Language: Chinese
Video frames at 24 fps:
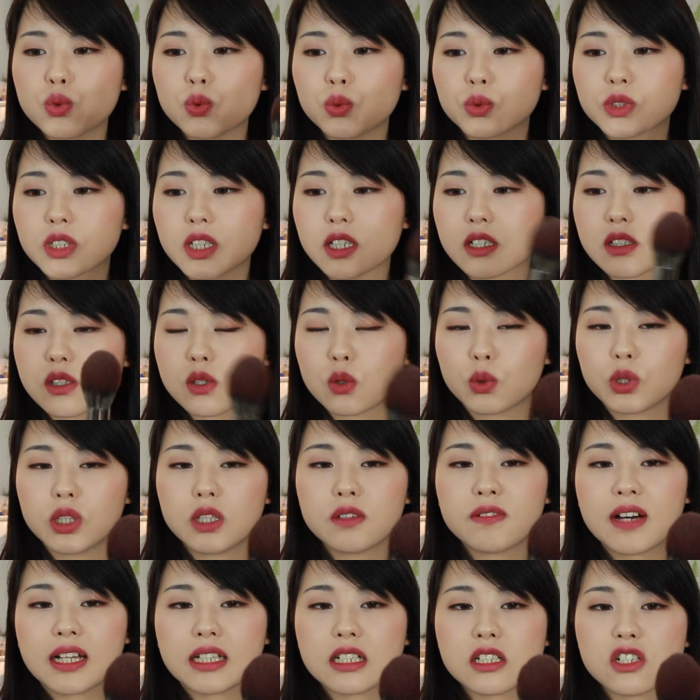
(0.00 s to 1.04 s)
入这个走
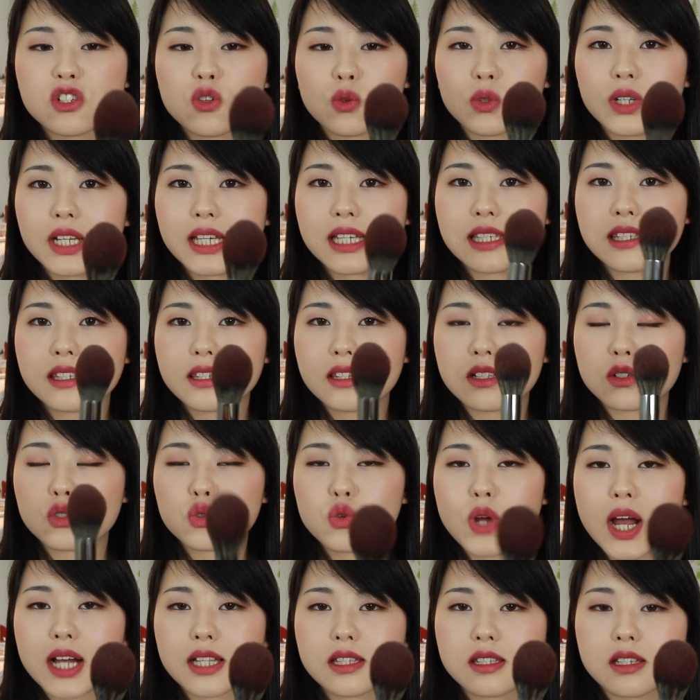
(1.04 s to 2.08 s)
Eva 的这种类似的
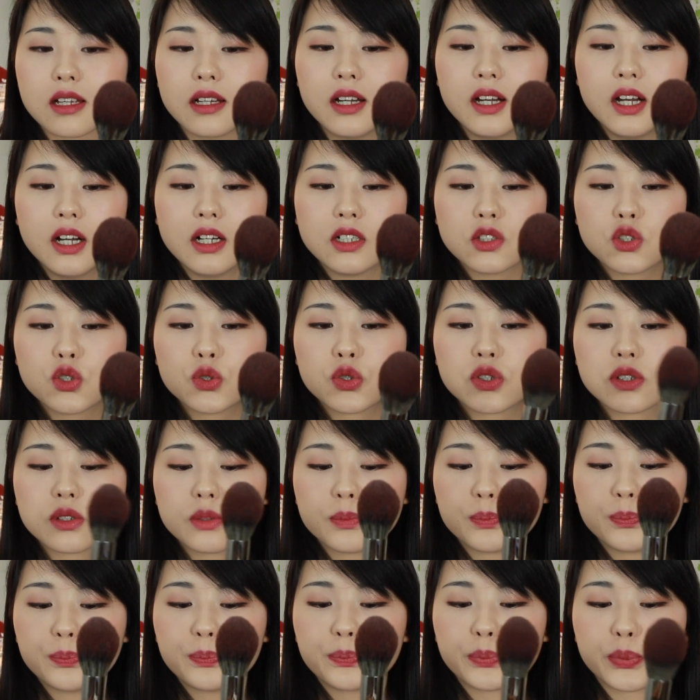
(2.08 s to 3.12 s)
刷子，就
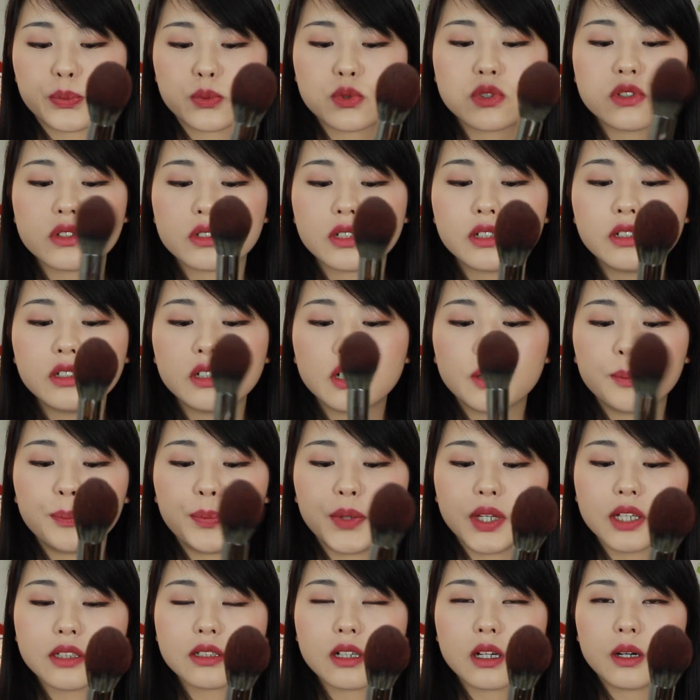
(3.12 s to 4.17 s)
是不是特
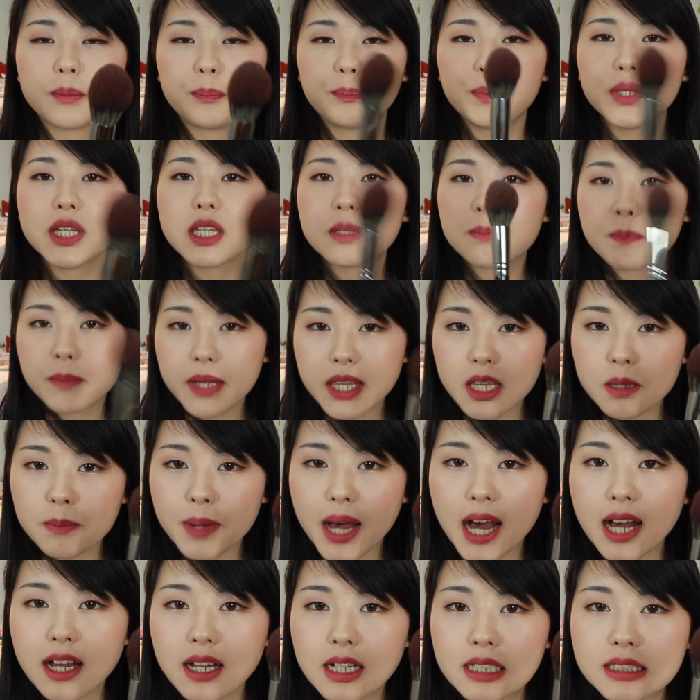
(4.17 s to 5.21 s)
别的必备吧。